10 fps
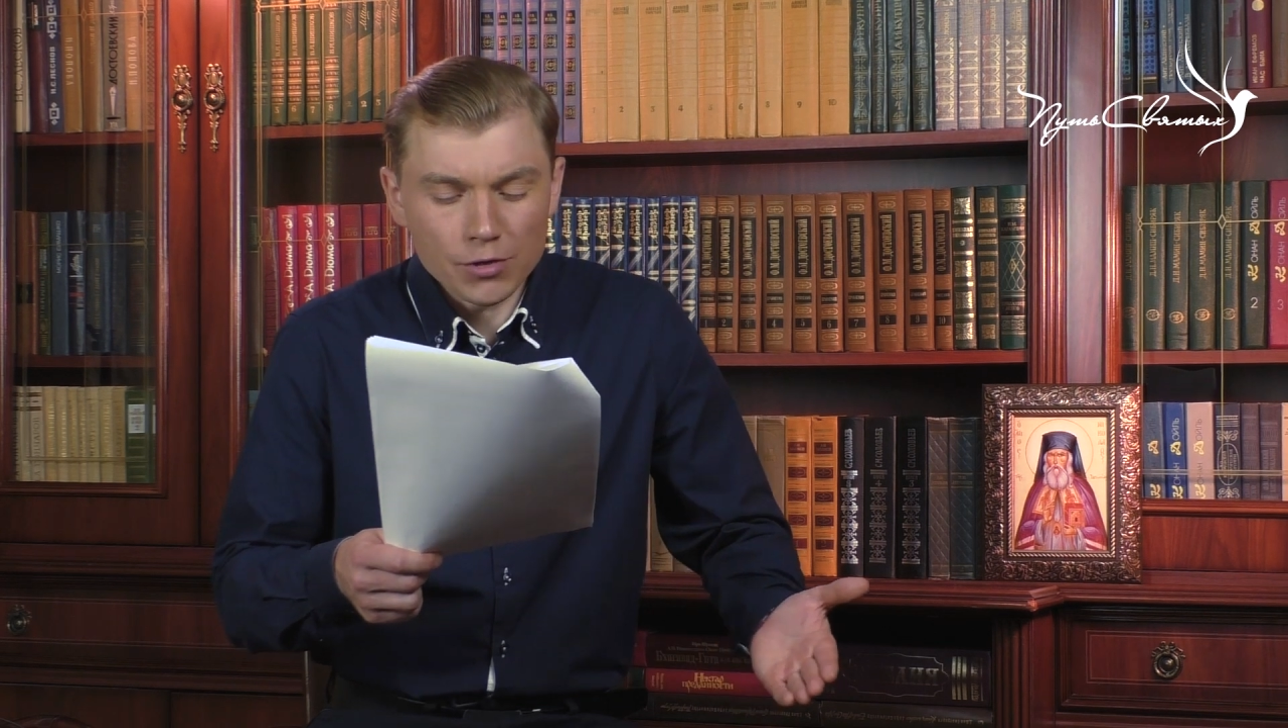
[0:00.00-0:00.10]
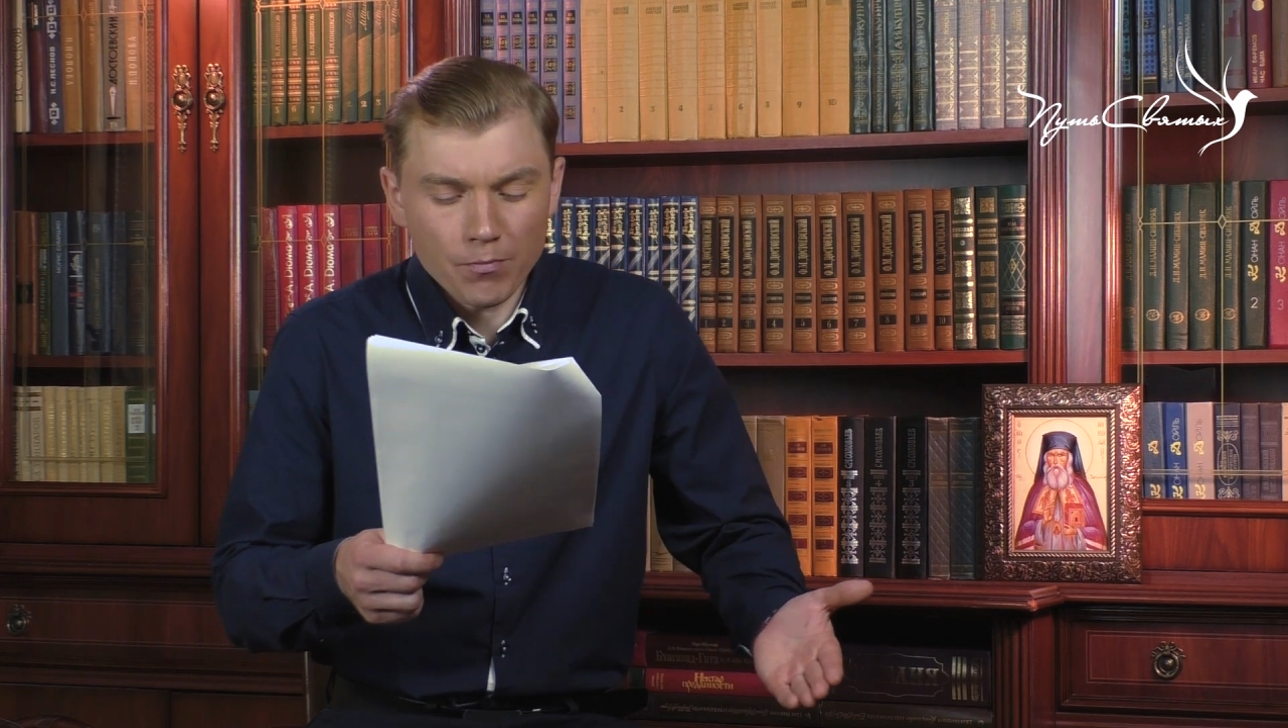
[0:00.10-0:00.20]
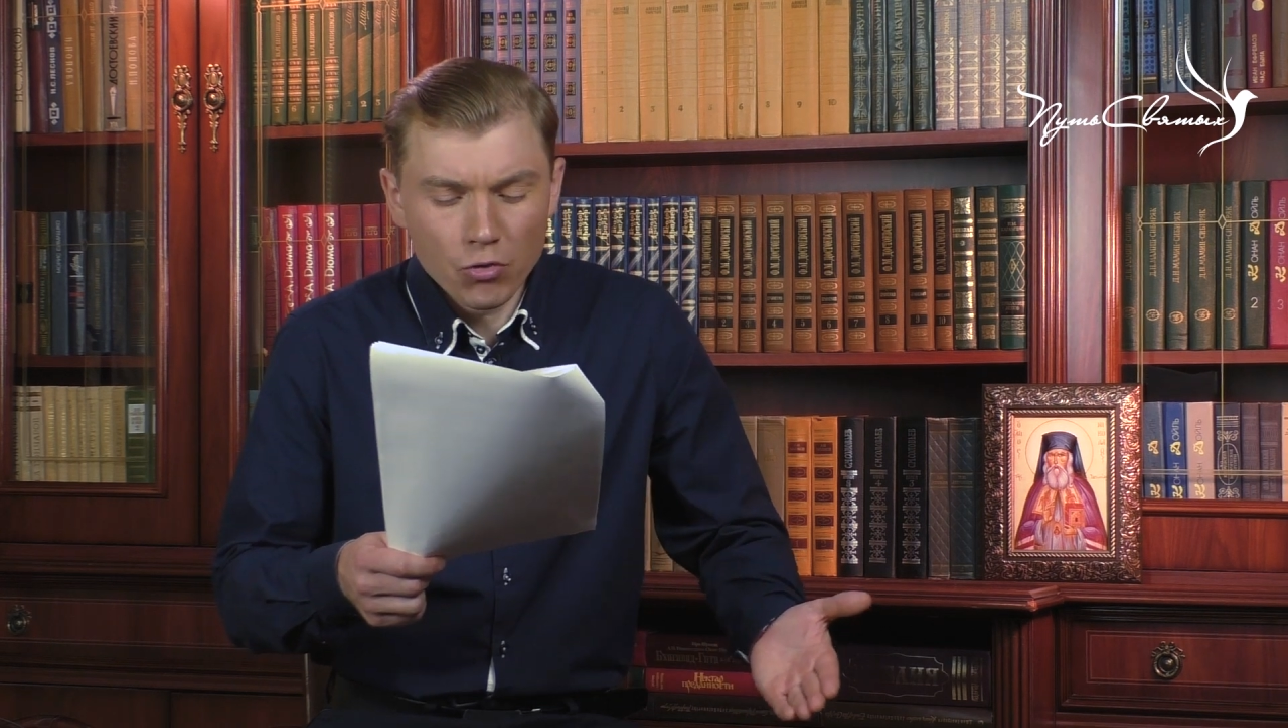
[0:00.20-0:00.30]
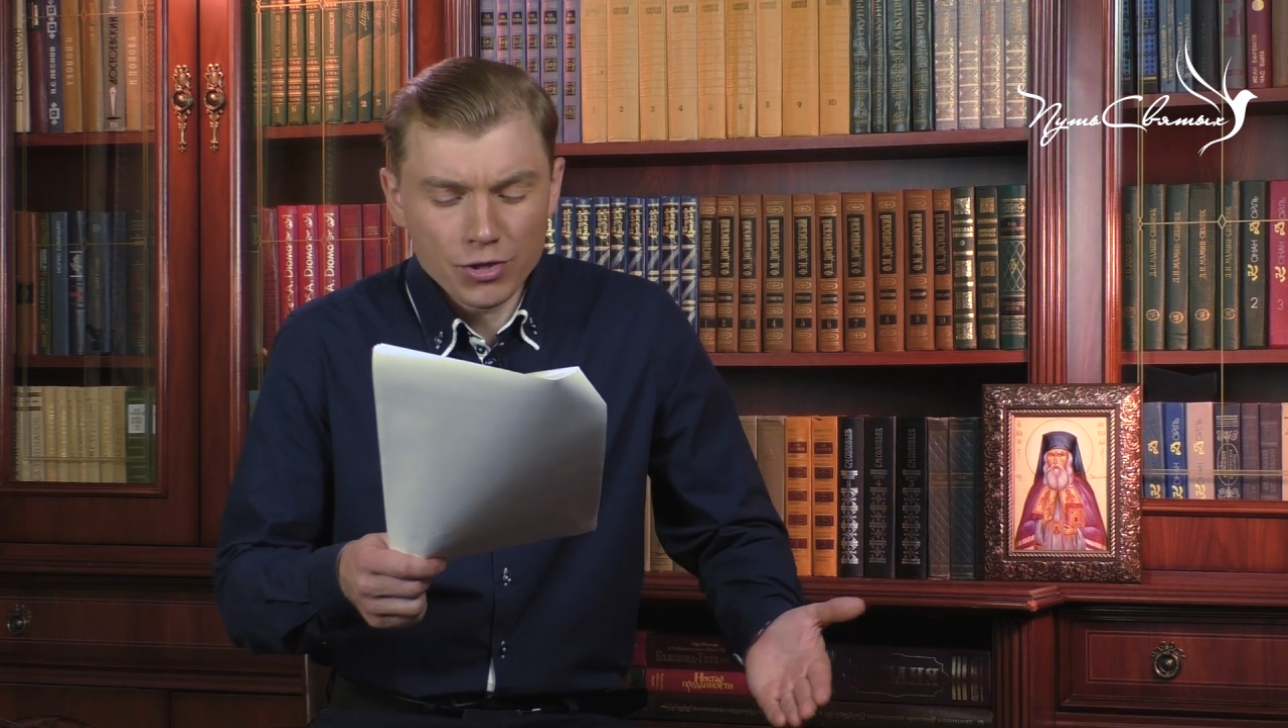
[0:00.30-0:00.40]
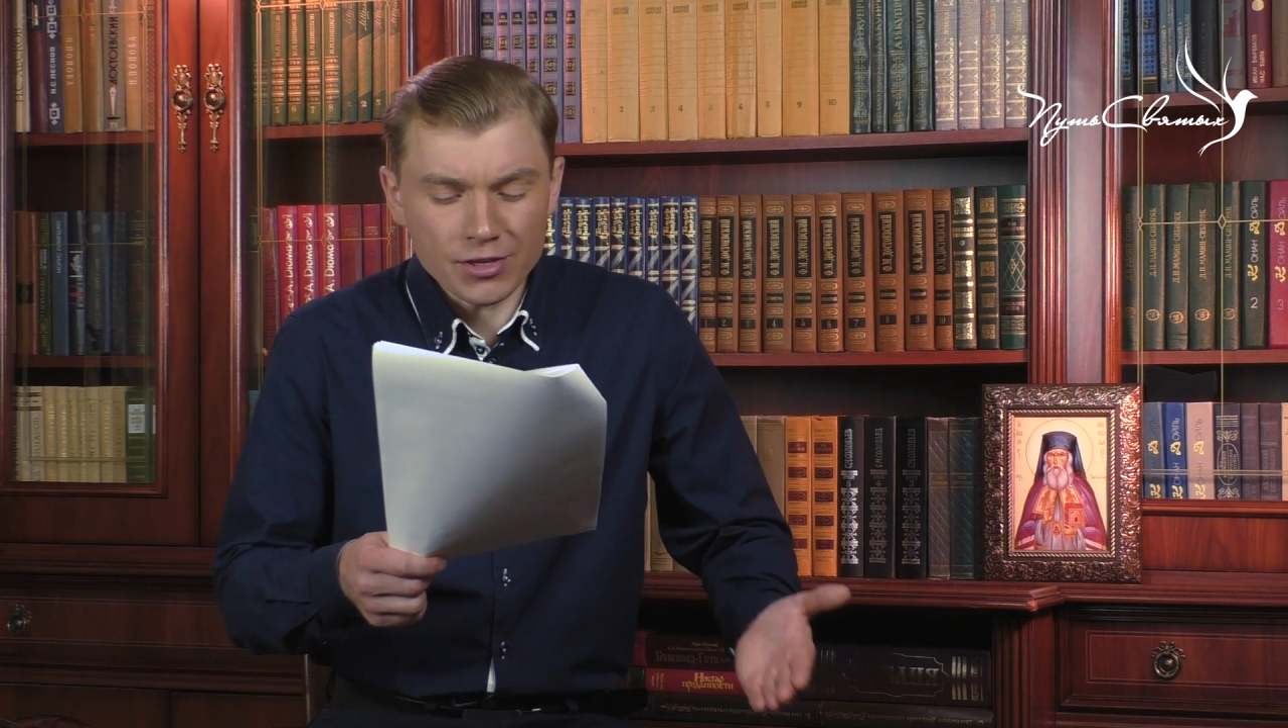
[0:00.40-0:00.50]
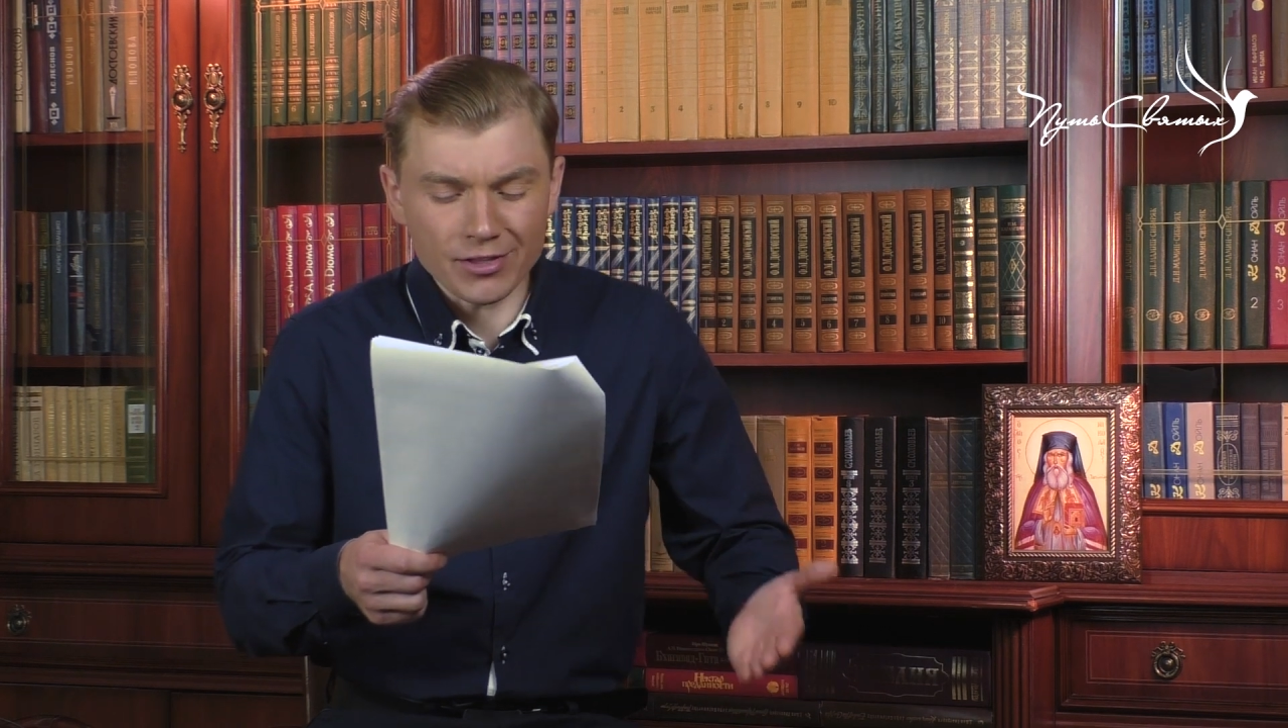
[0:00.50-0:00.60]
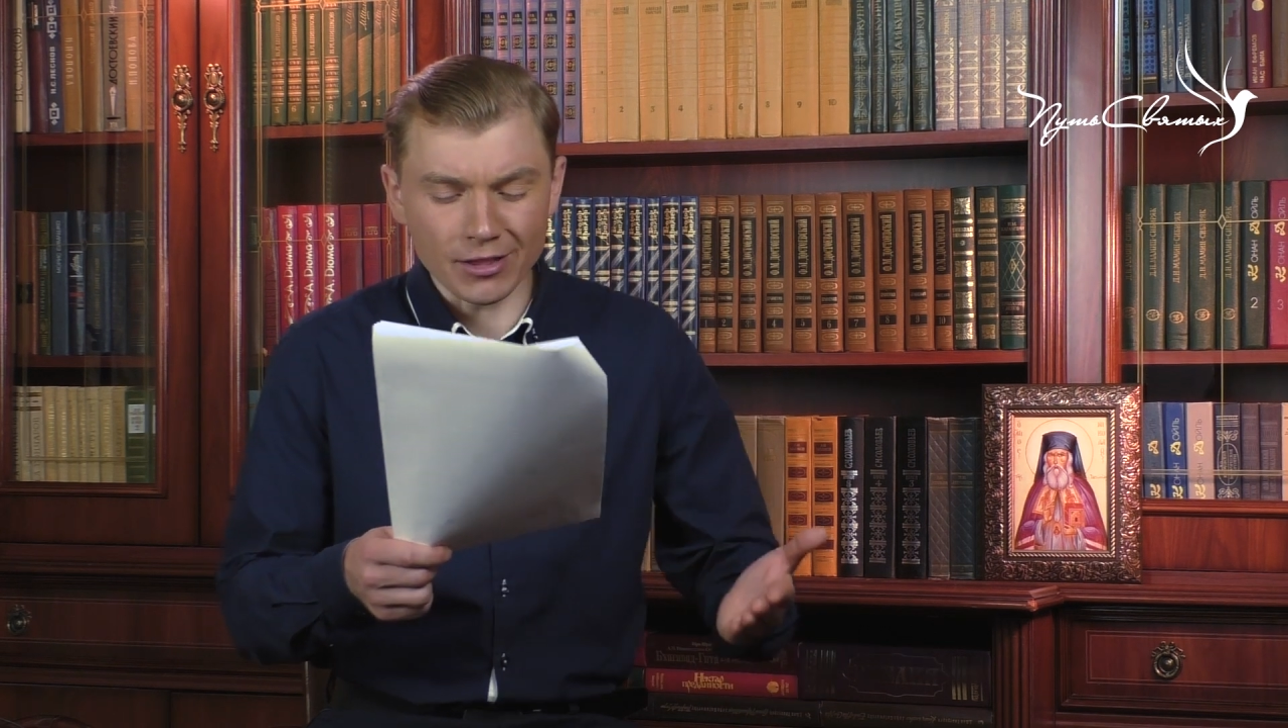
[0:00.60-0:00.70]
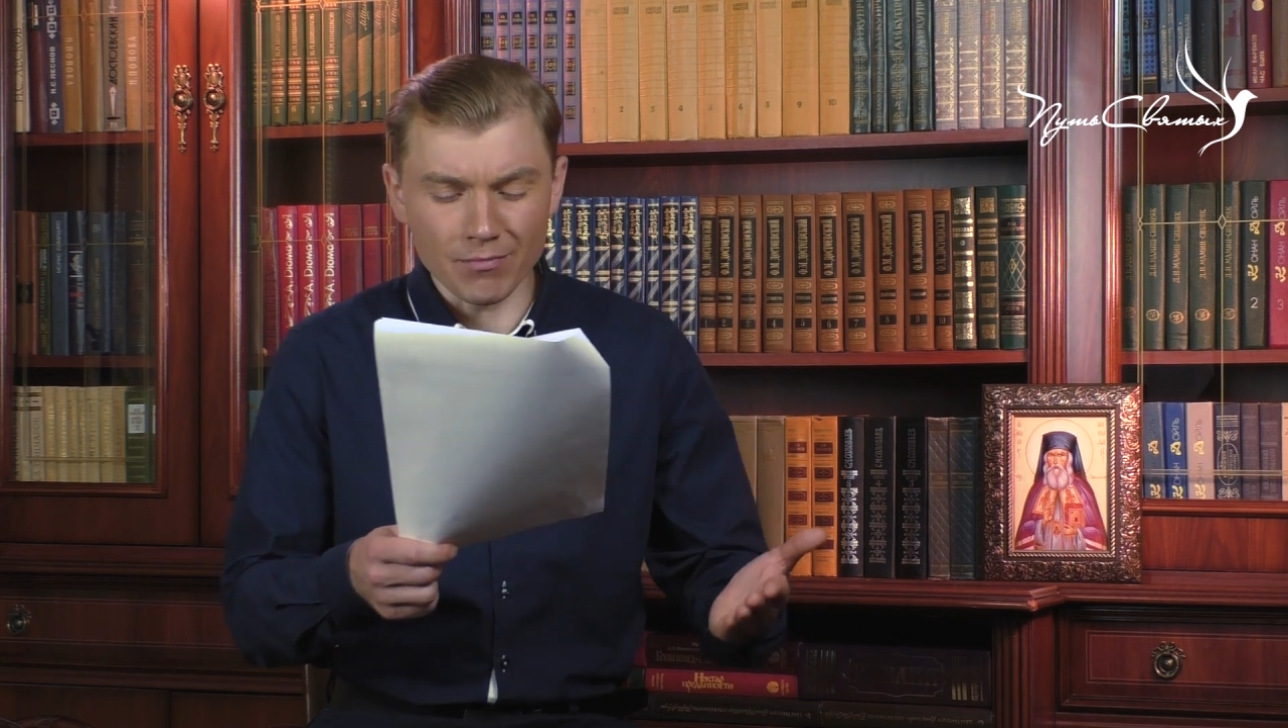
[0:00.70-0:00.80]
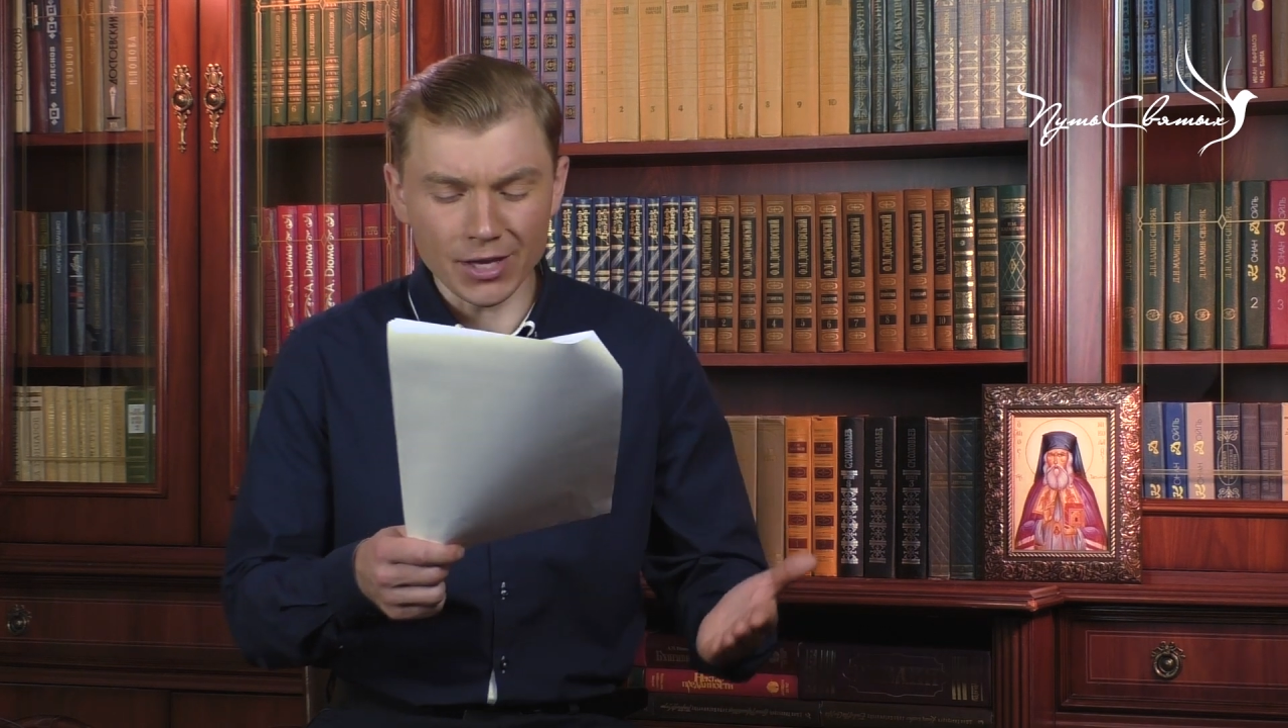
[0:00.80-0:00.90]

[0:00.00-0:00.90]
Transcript: Японии над